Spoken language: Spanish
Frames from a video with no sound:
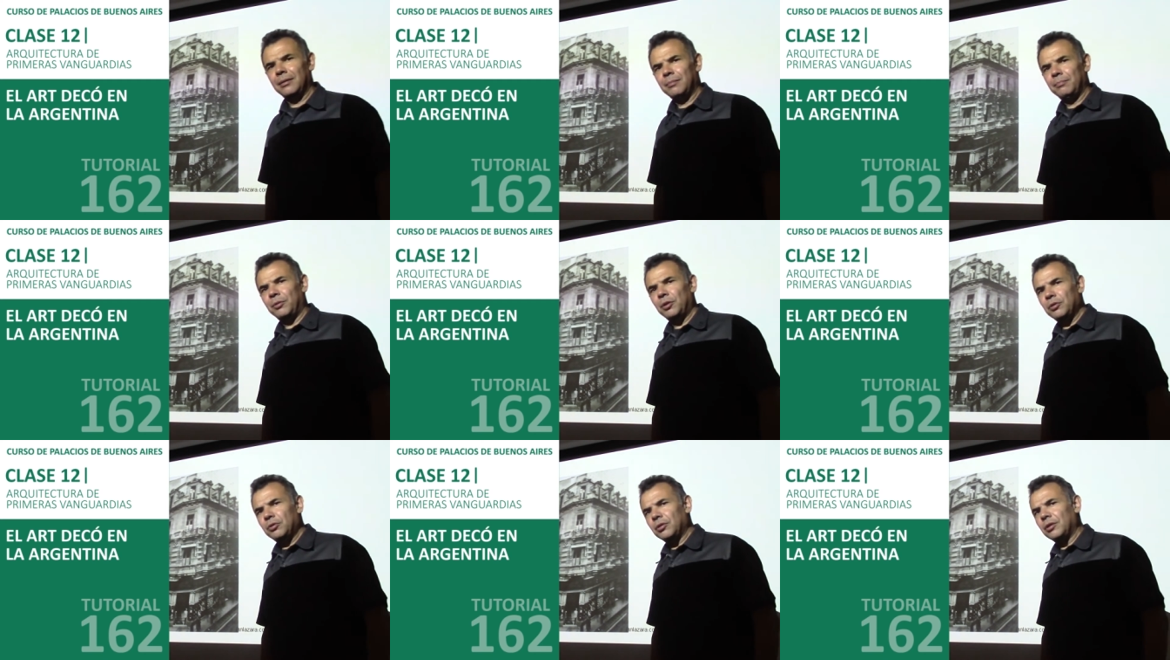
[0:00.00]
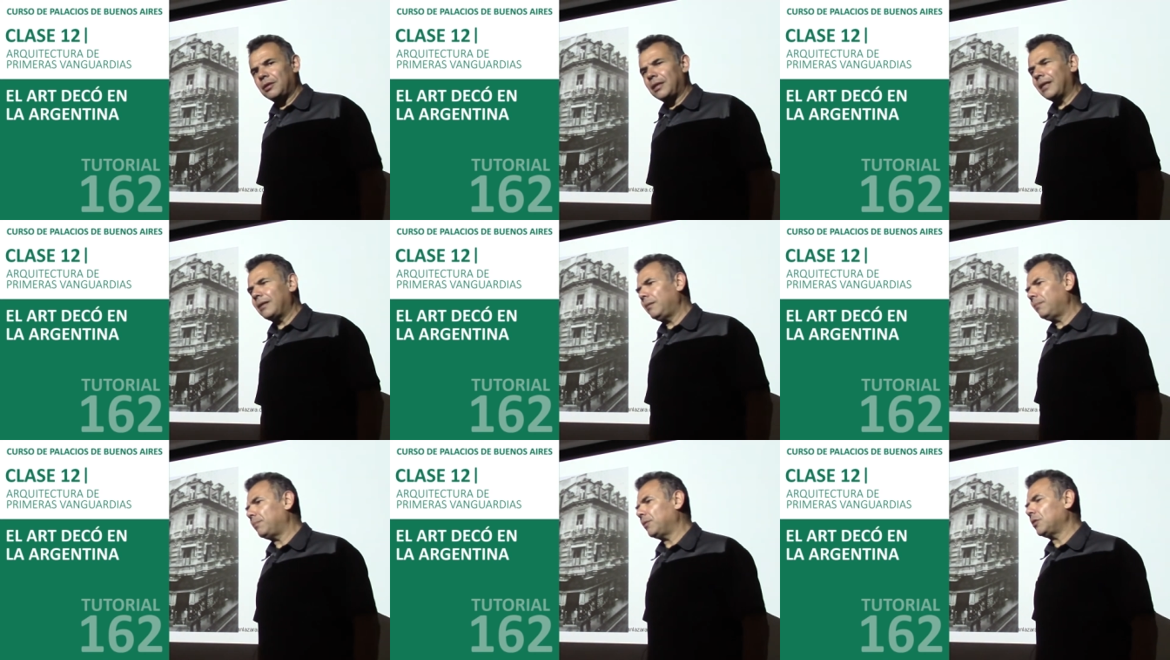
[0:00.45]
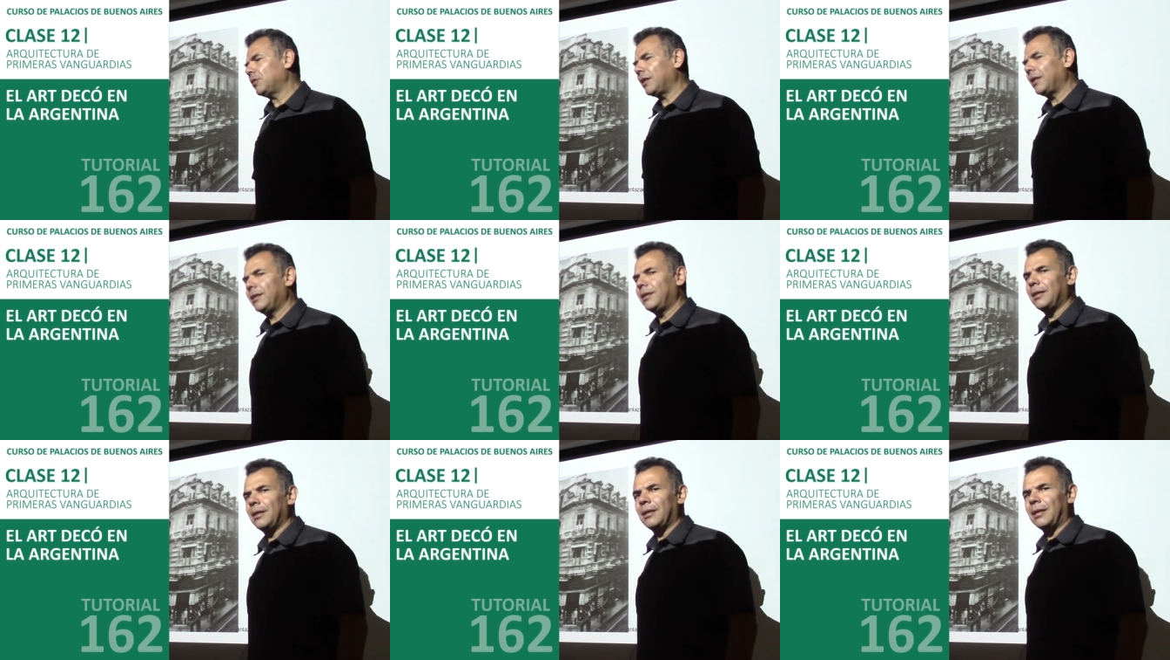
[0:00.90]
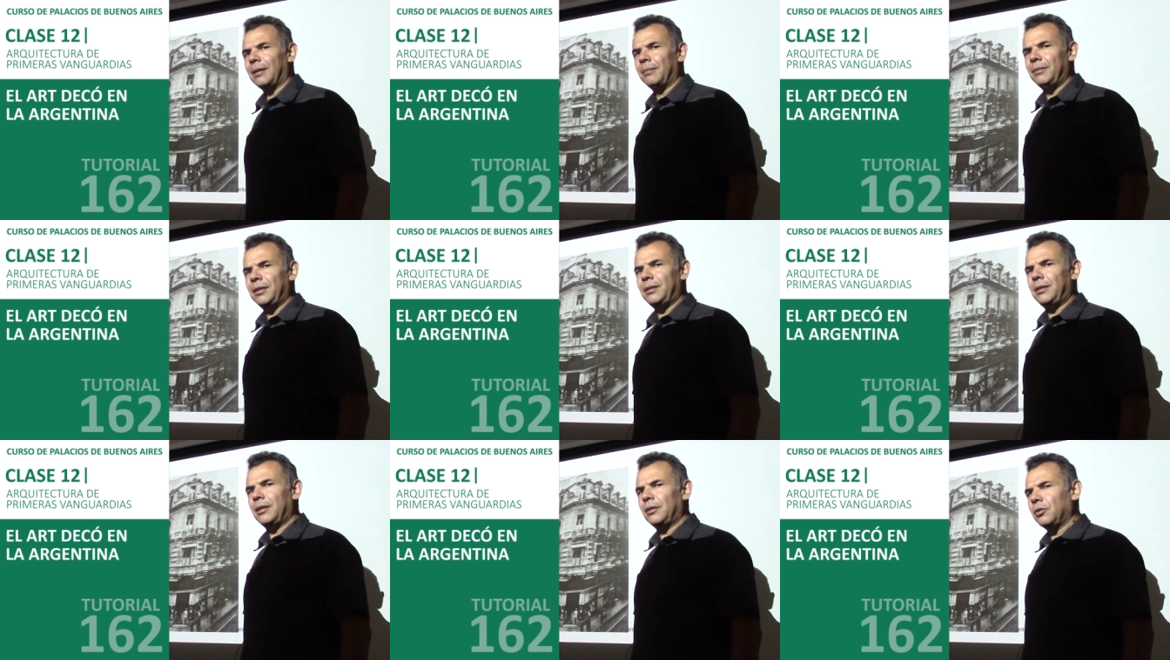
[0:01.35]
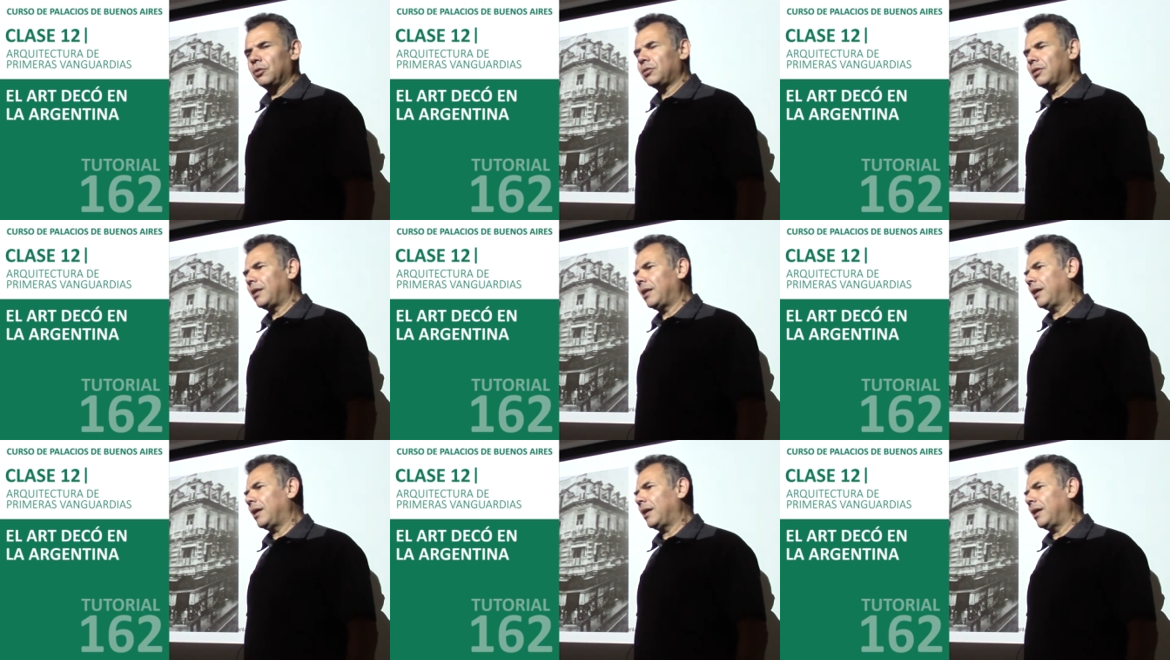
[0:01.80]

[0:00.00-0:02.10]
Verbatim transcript: Por eso es tan importante remitirnos a,